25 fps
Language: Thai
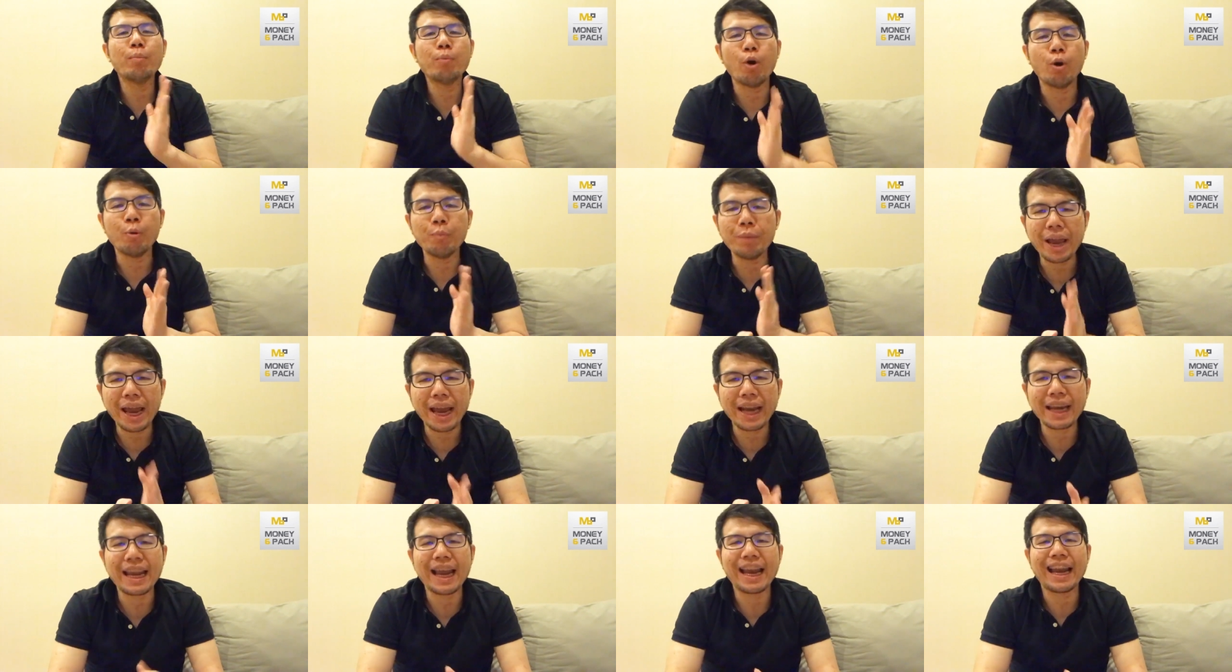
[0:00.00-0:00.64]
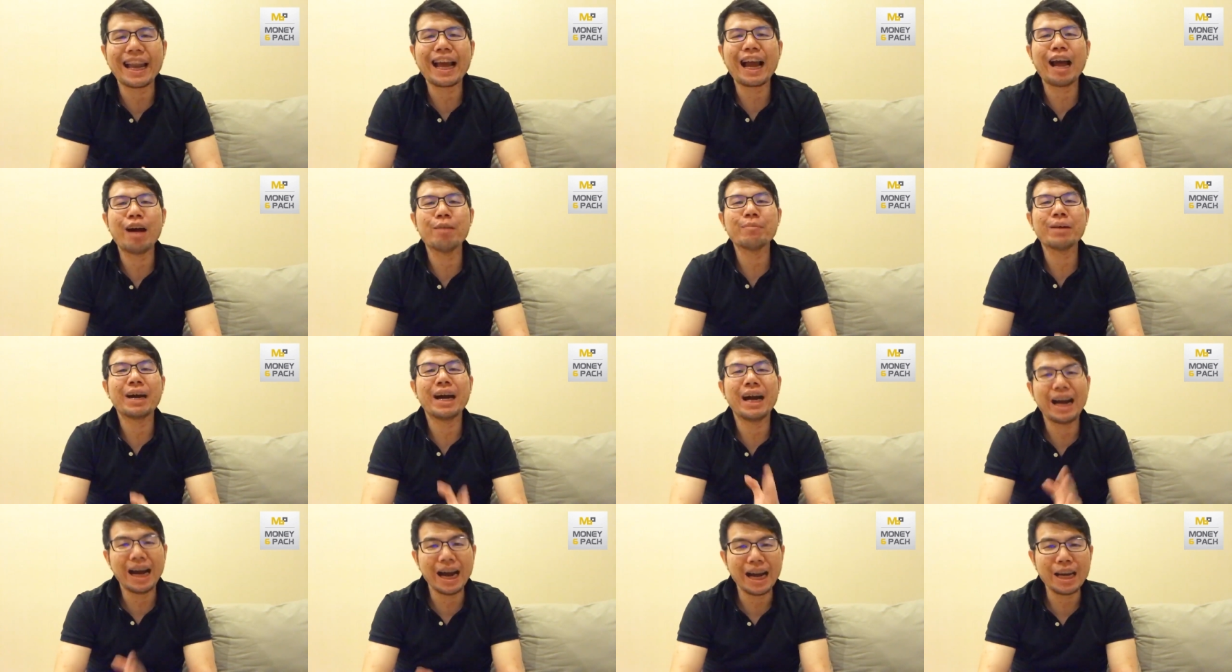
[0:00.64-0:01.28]
มเองเนี่ยนะครับ
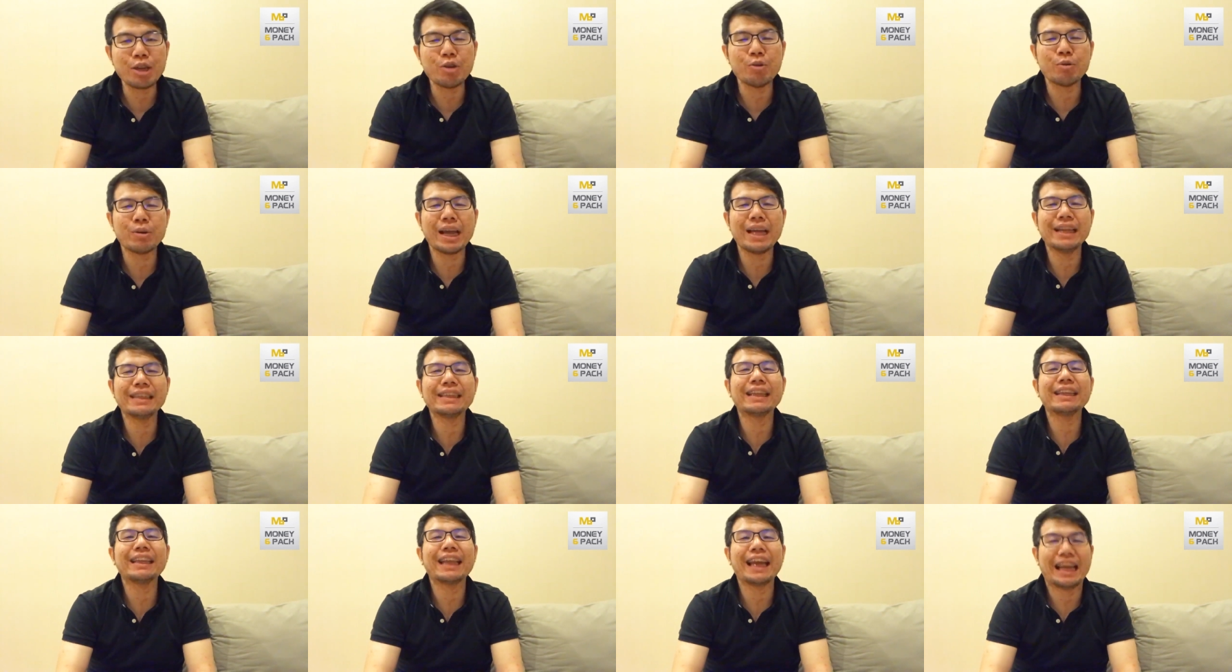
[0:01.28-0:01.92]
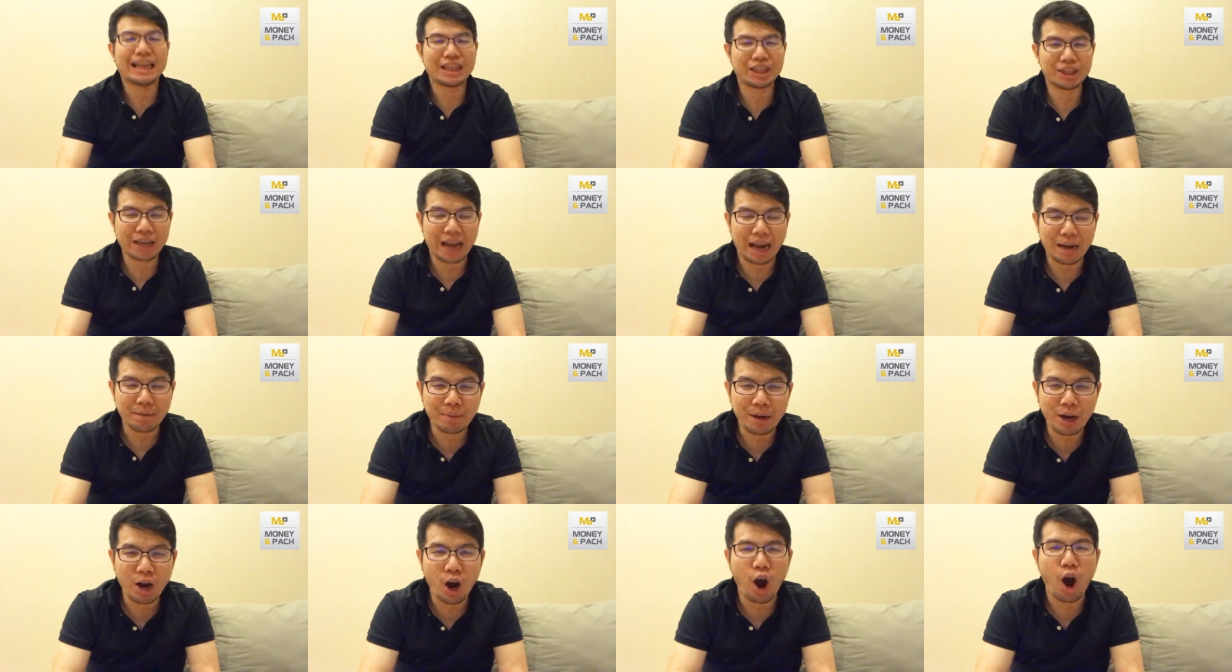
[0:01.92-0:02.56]
เคยอยู่ในสเตจนั้น
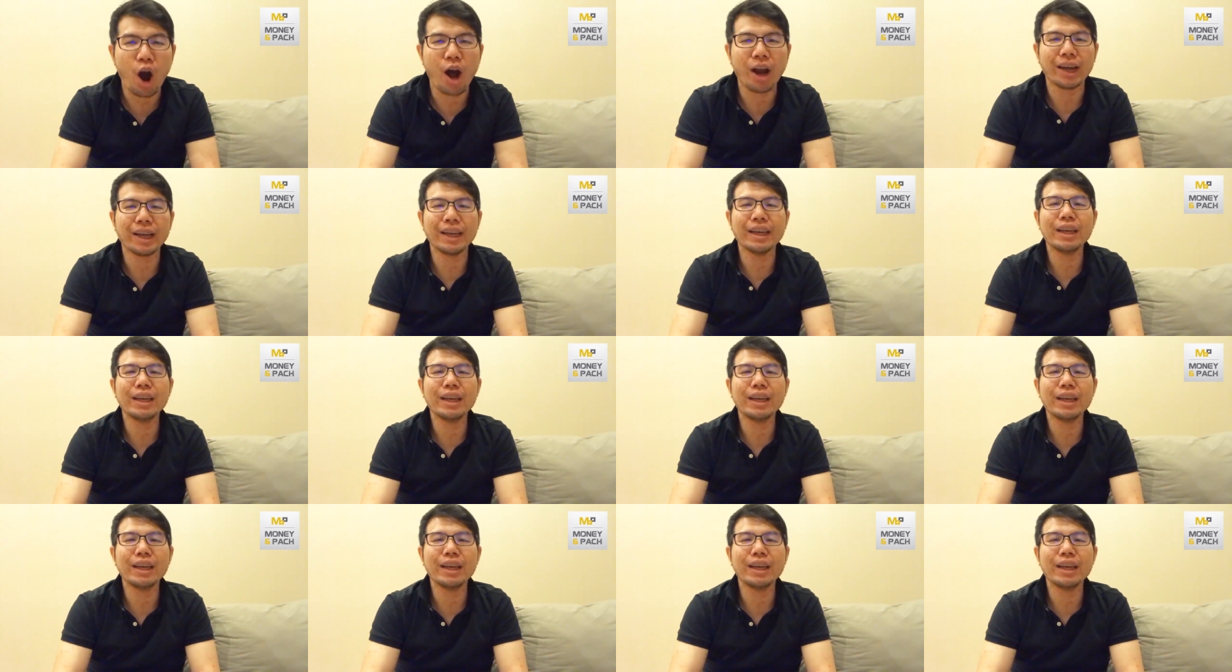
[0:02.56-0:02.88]
มาก่อน